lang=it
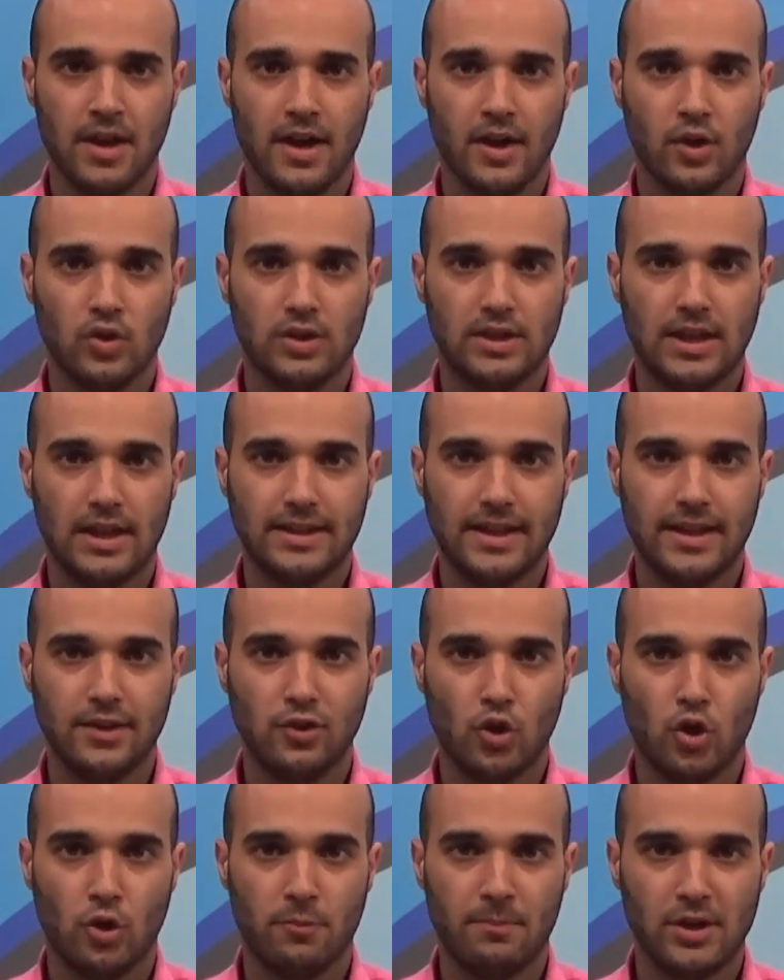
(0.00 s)
Non si
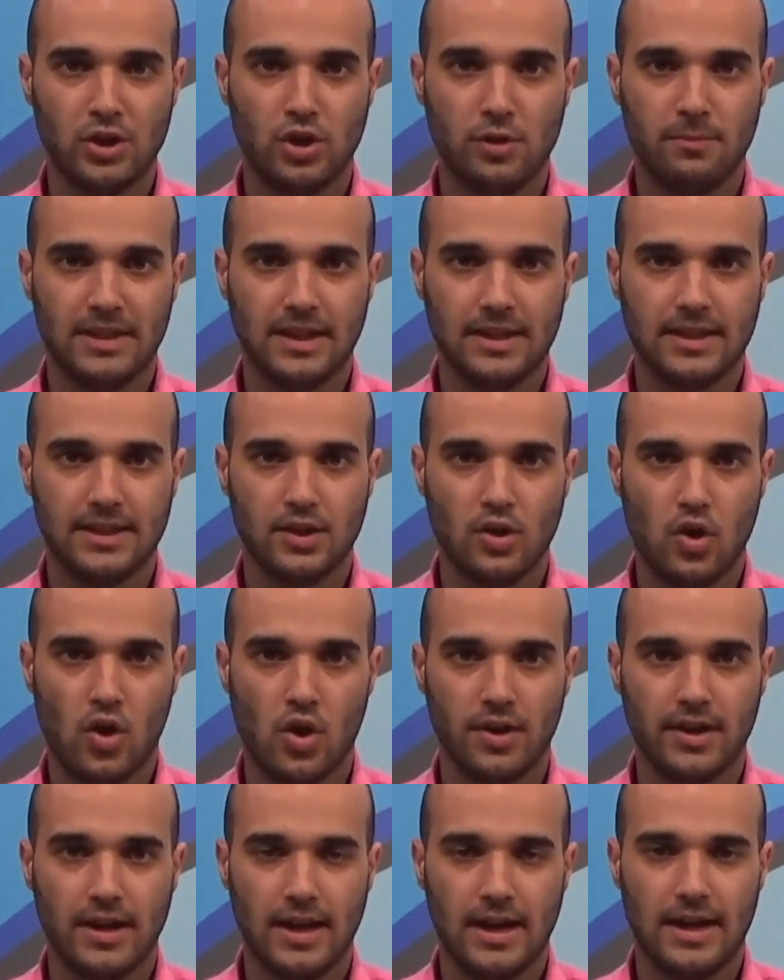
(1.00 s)
attendono
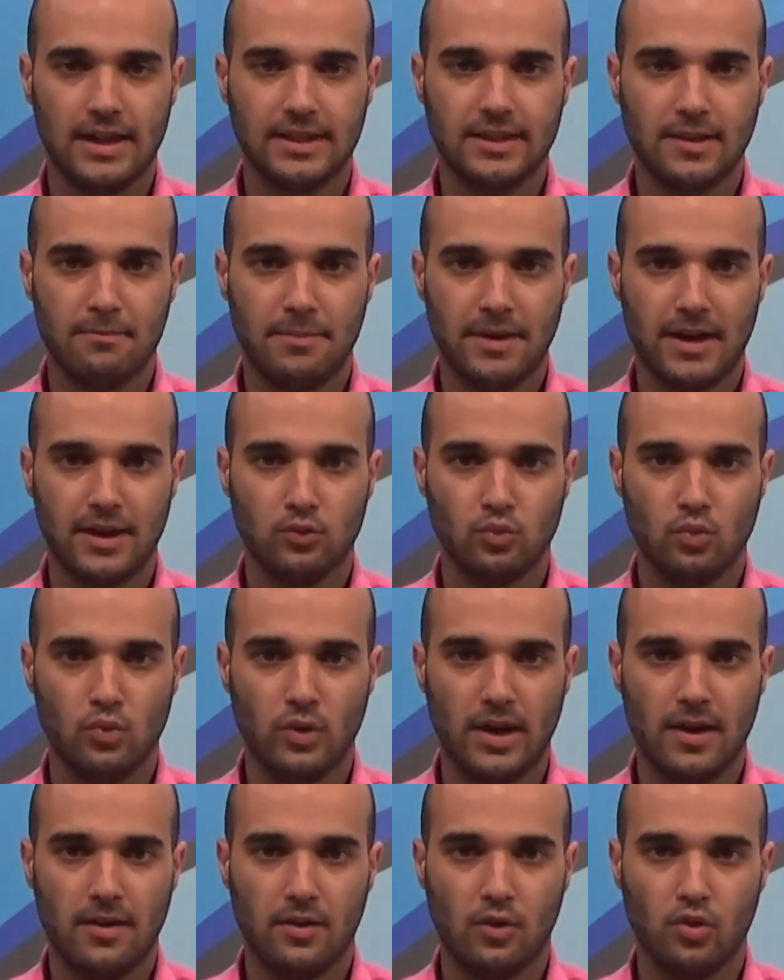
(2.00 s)
precipitazioni e le
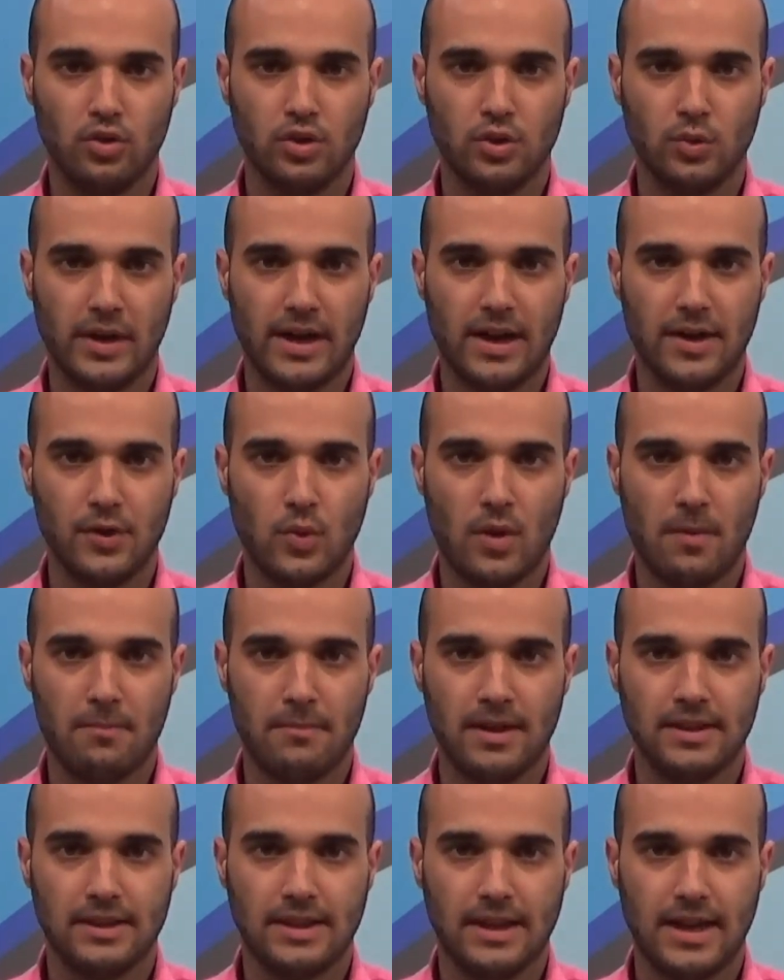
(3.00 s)
temperature continueranno a
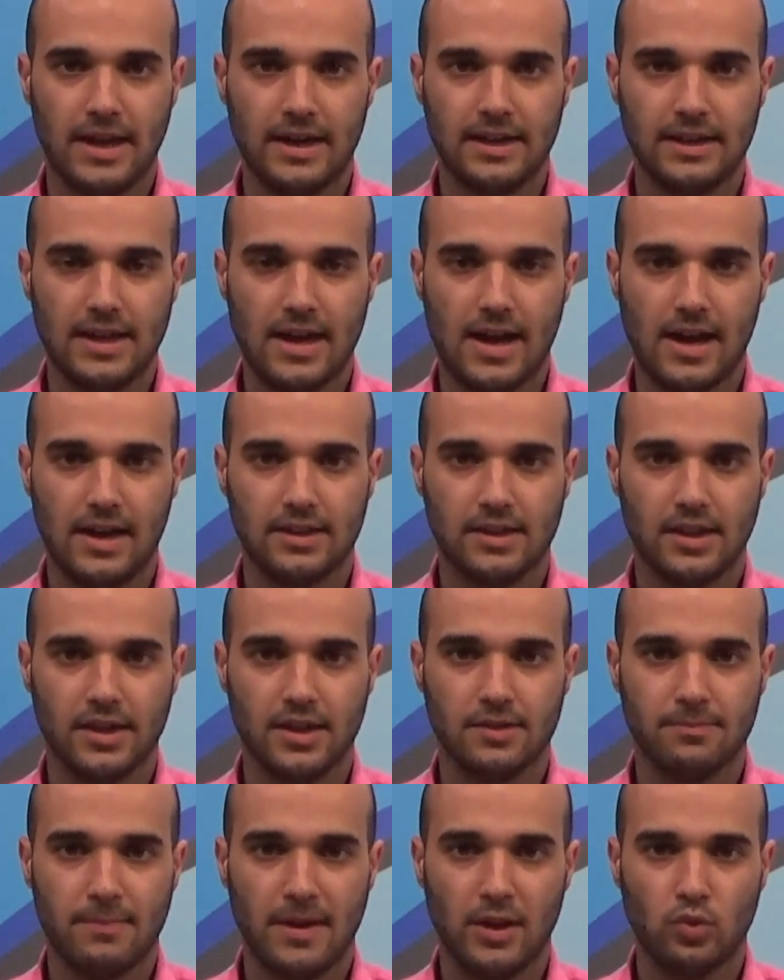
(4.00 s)
mantenersi alte
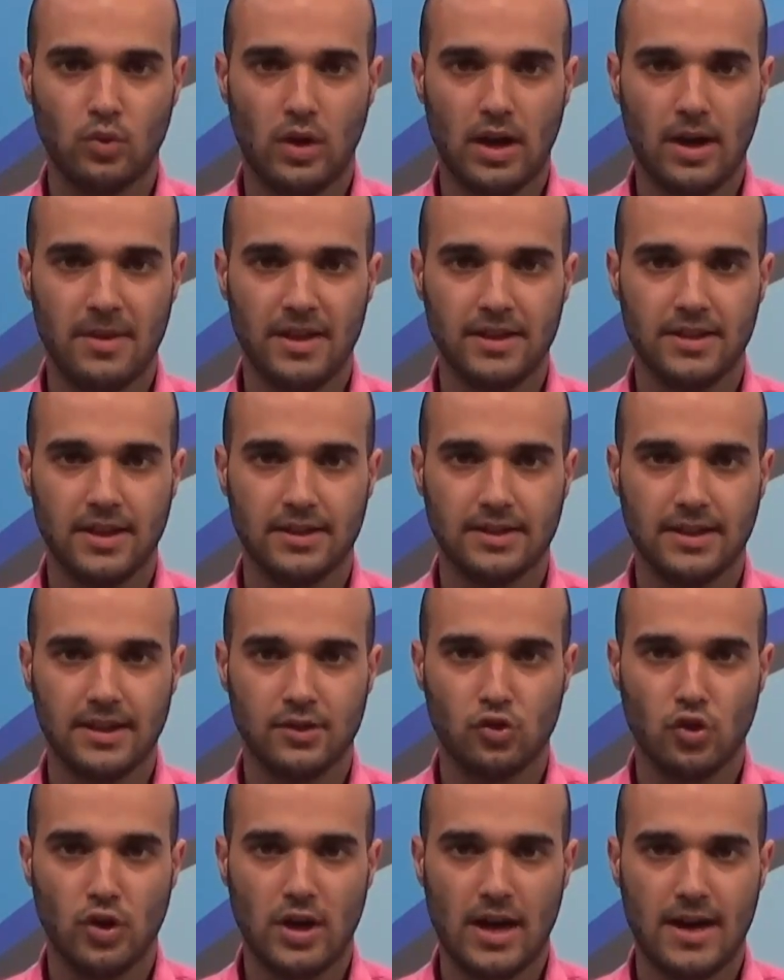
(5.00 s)
rispetto alla media
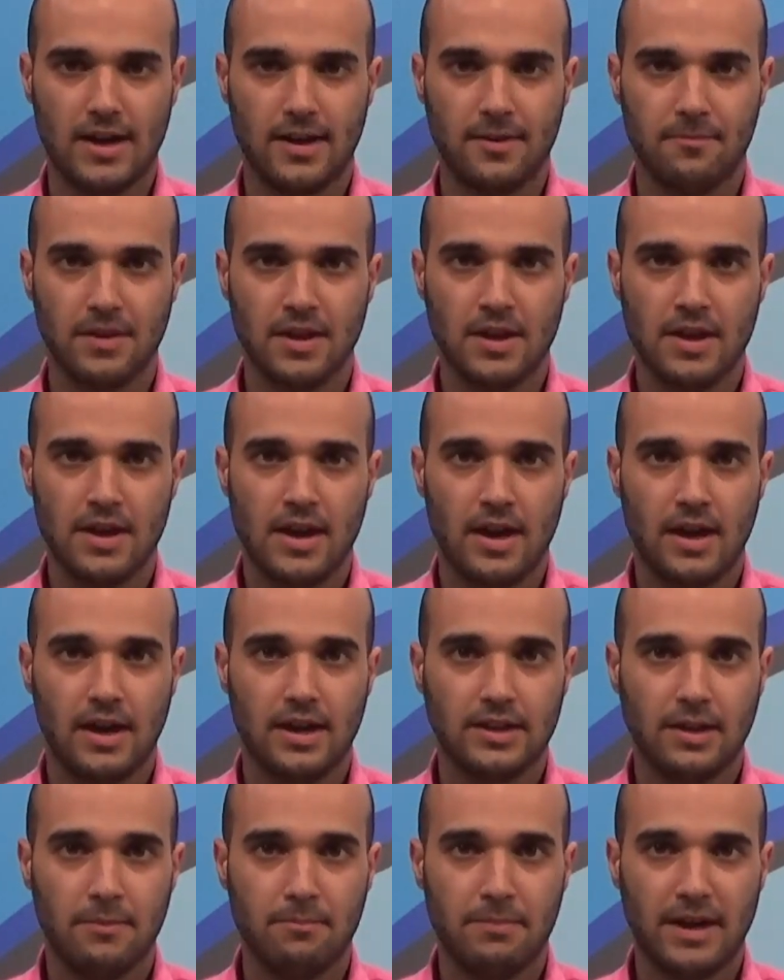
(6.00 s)
stagionale.
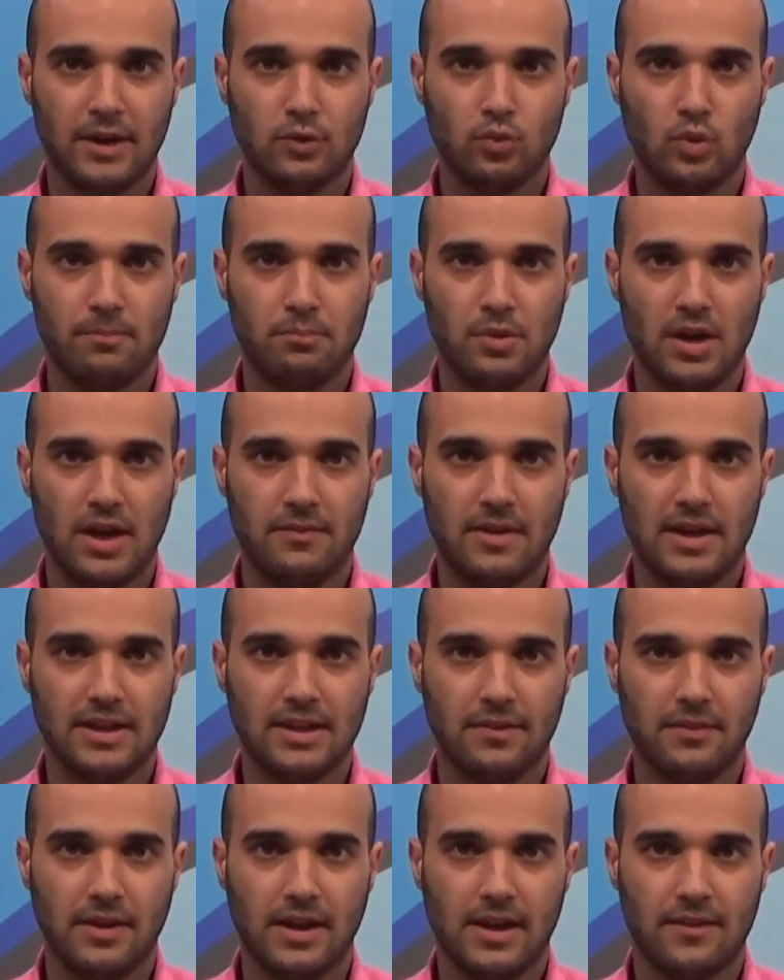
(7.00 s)
La temperatura più
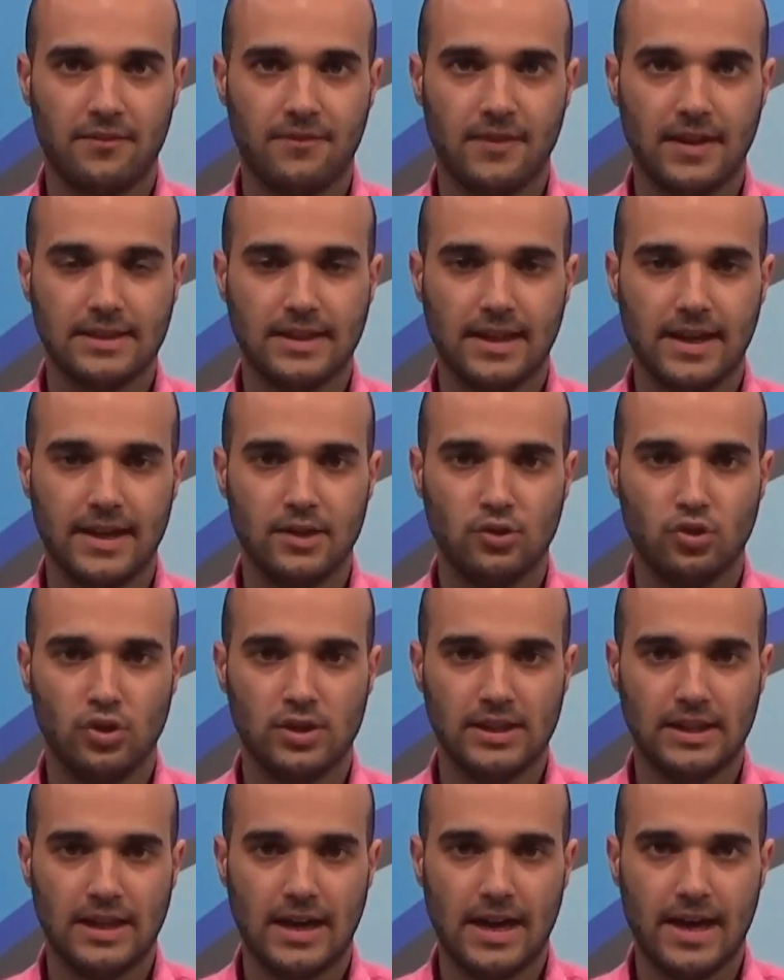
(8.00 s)
elevata verrà fatta
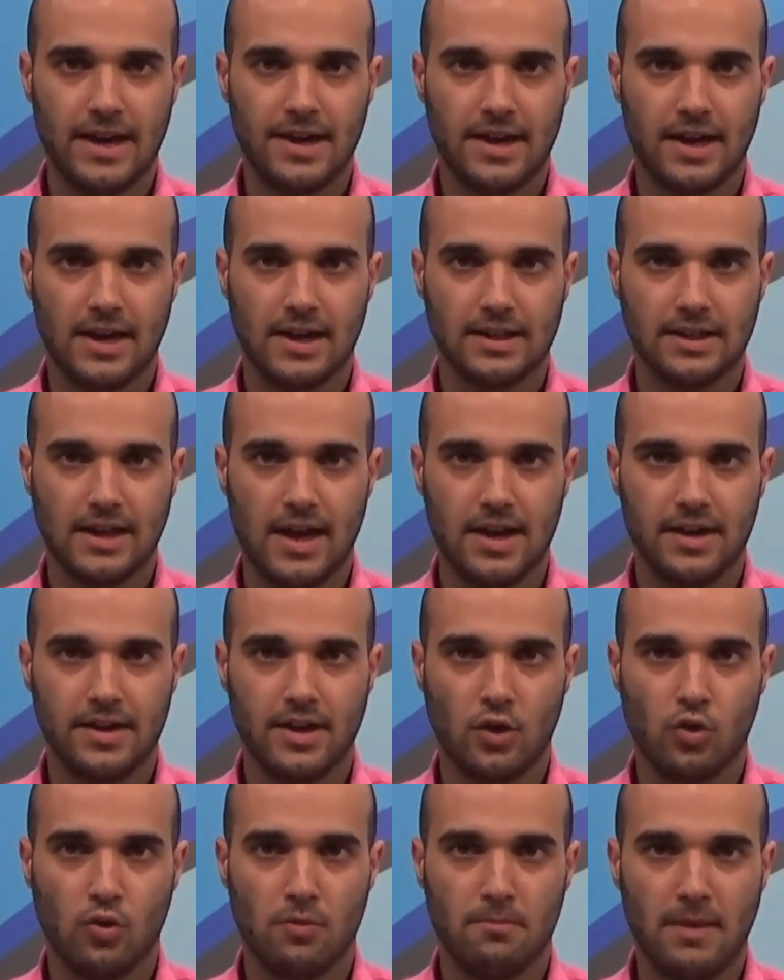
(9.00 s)
registrare a
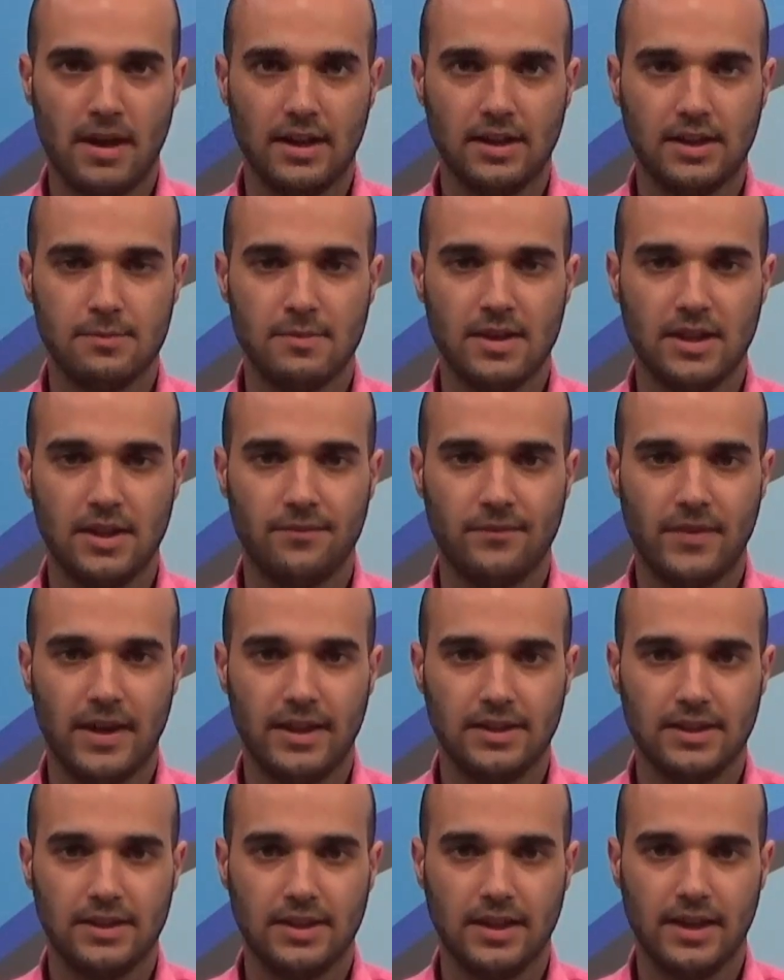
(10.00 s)
Catania con massime di
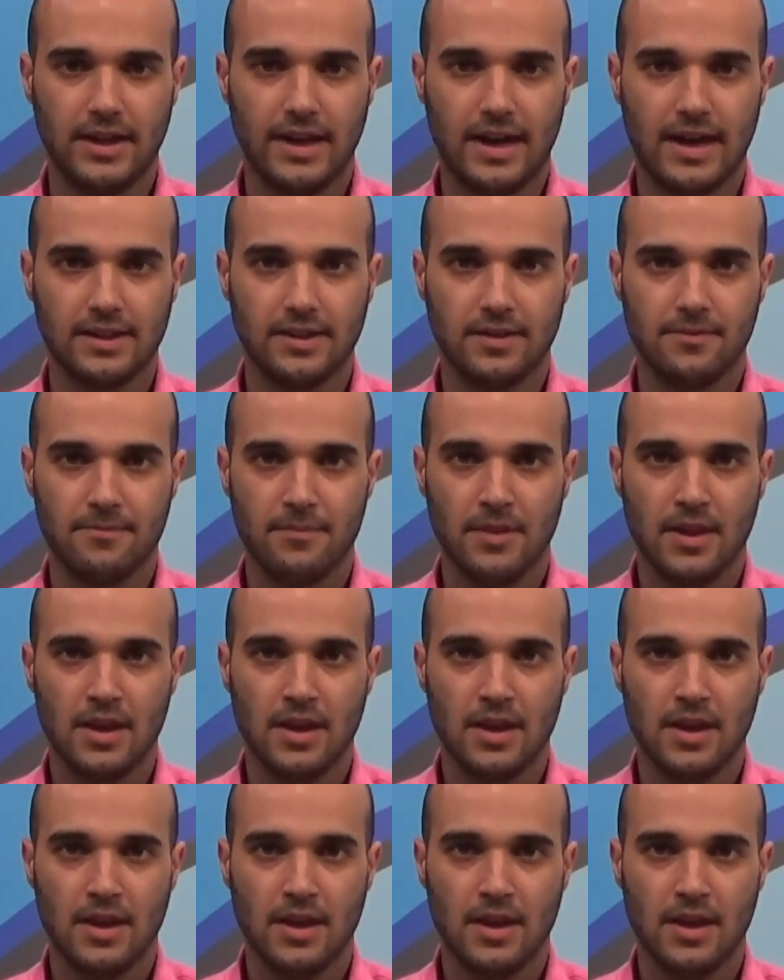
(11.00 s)
26 gradi.